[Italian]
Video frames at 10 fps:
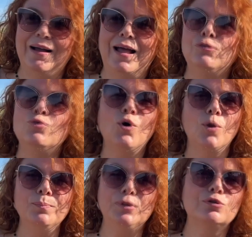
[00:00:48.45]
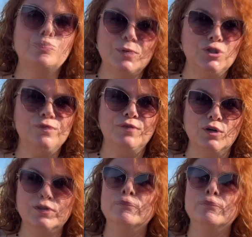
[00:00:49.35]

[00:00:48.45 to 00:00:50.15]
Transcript: hanno un compito specifico,